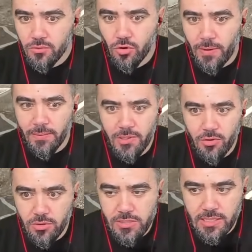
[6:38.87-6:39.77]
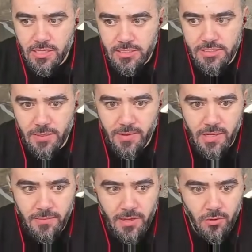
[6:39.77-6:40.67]
Dur bakayım gidiyoruz arkadaşlar.
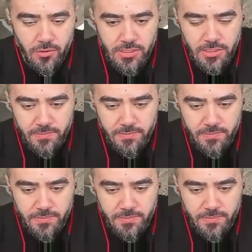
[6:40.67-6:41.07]
Bakalım nereye götürecek